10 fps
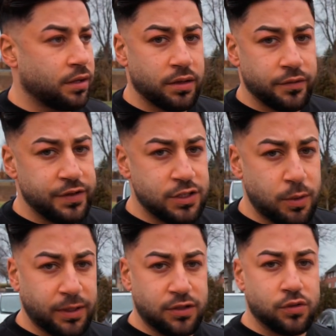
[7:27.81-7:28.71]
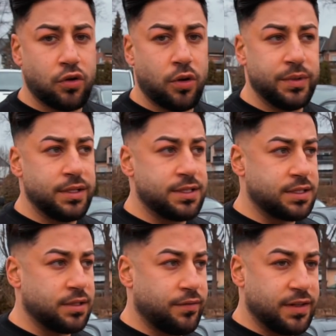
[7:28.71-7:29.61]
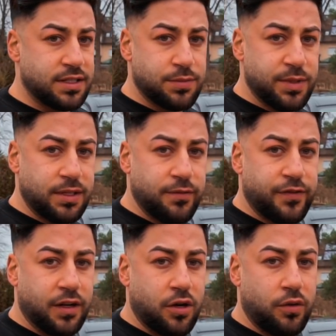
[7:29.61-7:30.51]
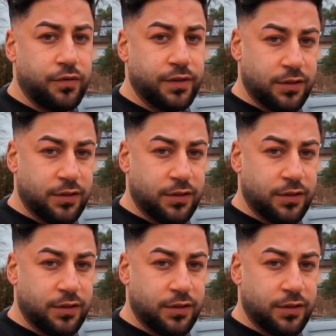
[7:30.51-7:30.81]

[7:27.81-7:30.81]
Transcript: Äh, wie es überhaupt dazu gekommen ist, was ist mit dem Verkauf,